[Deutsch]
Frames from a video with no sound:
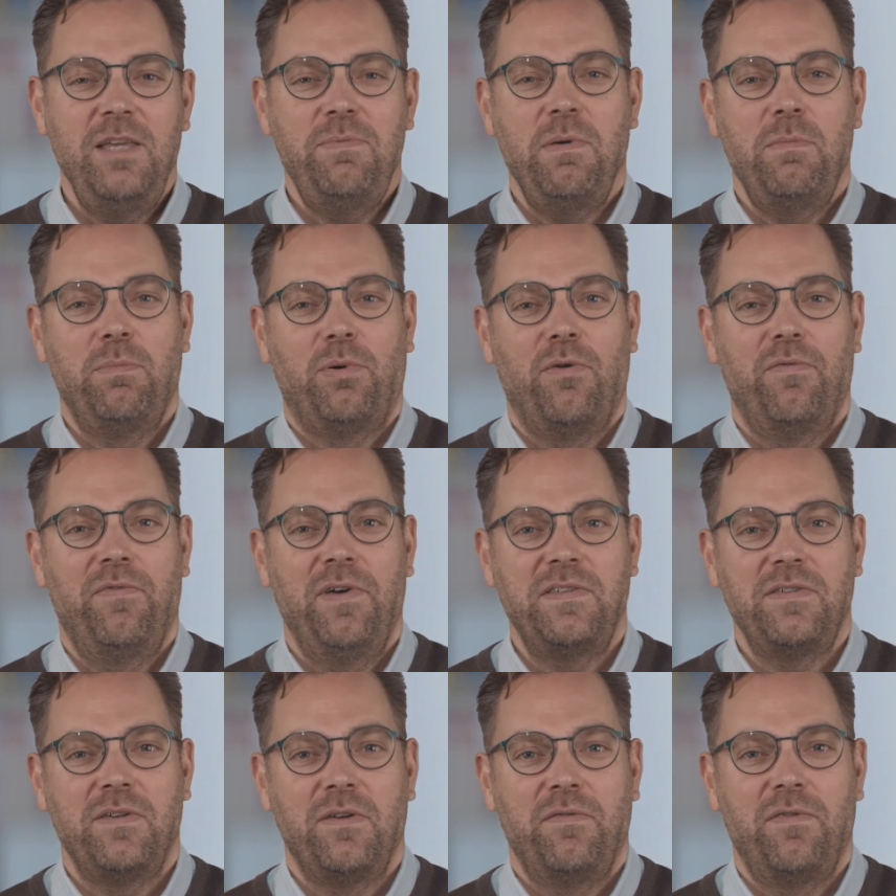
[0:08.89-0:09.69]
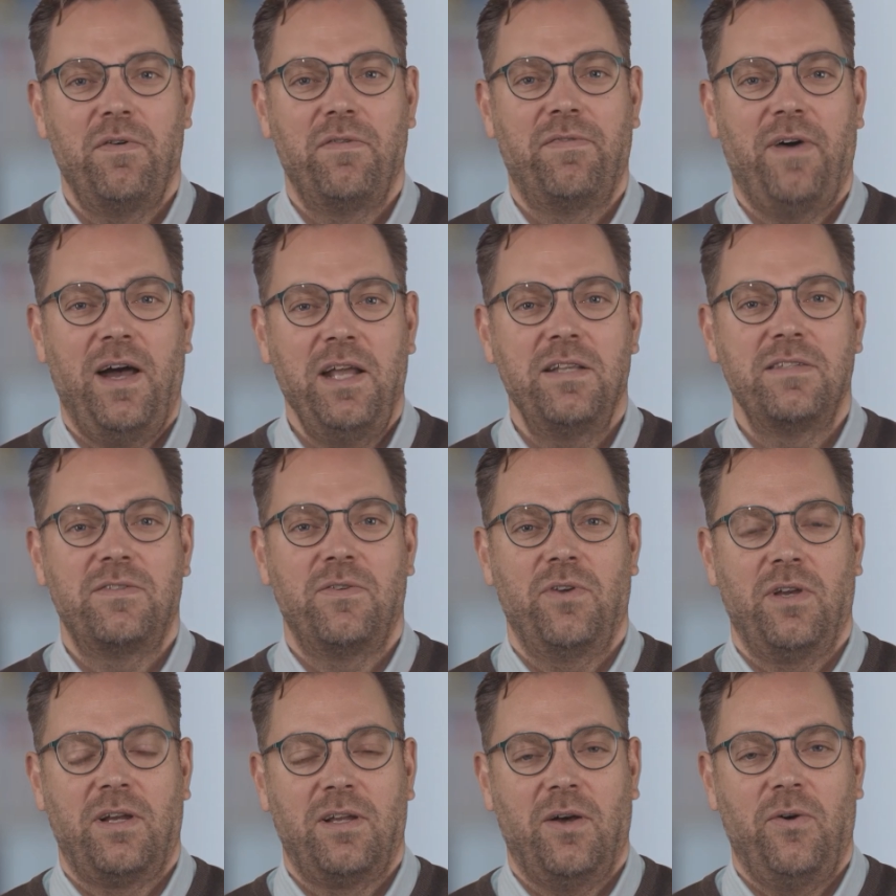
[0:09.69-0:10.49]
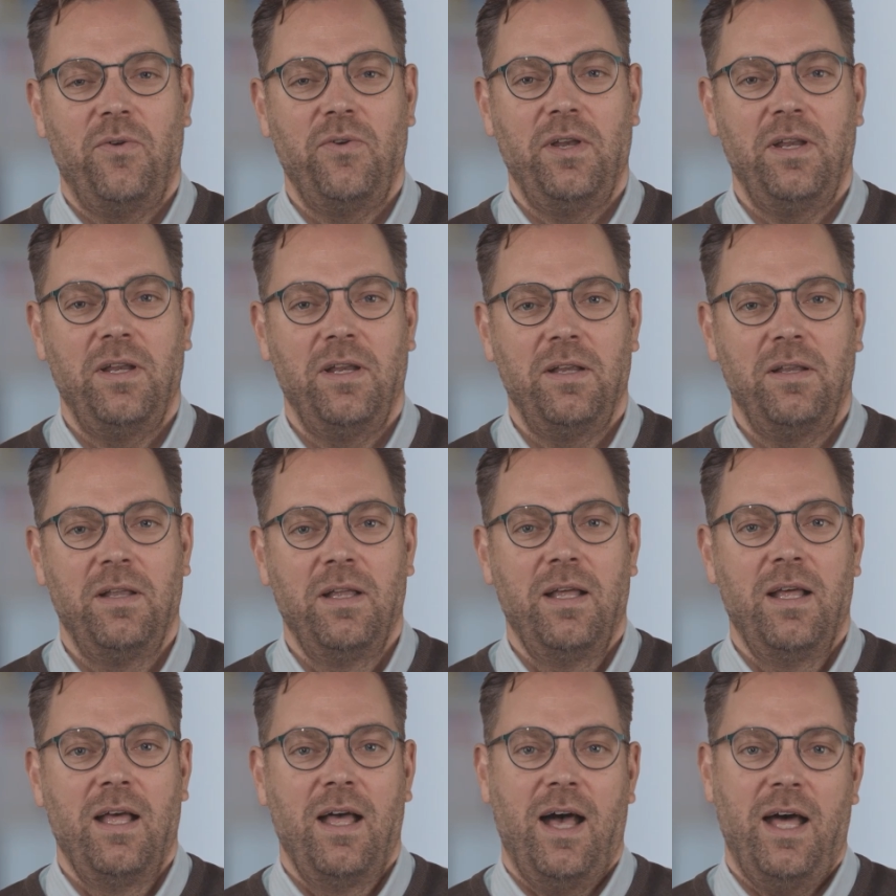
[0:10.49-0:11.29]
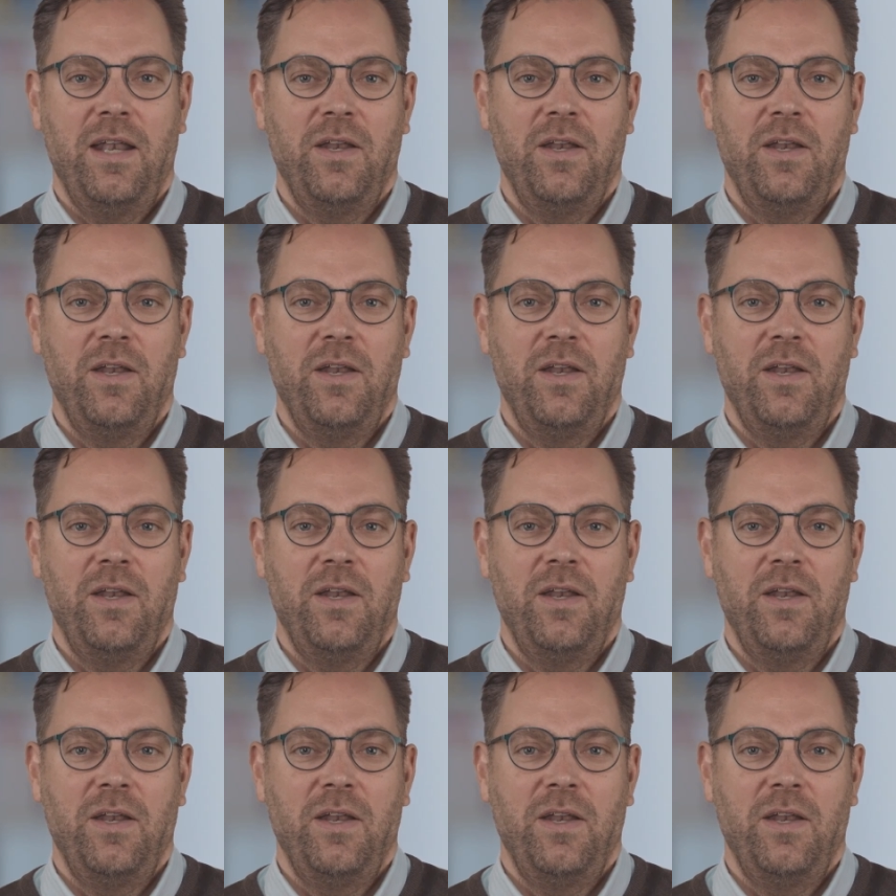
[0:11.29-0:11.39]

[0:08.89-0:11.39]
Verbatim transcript: Ich bin Professor für Finance und Accounting